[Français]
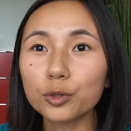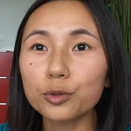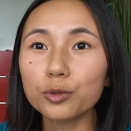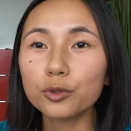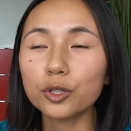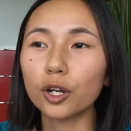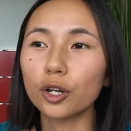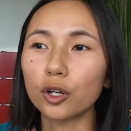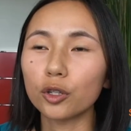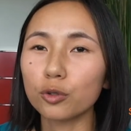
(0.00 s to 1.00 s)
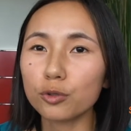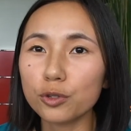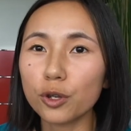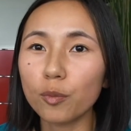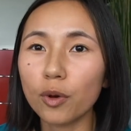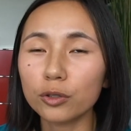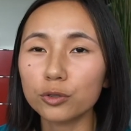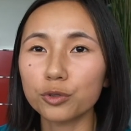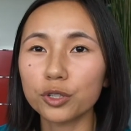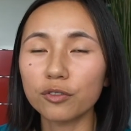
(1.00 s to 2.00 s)
nous, euh, non seulement
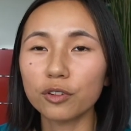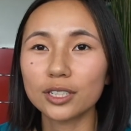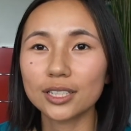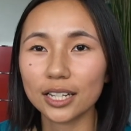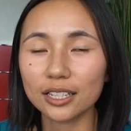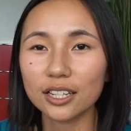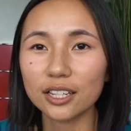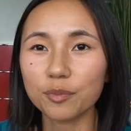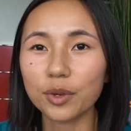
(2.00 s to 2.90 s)
du niveau de technique,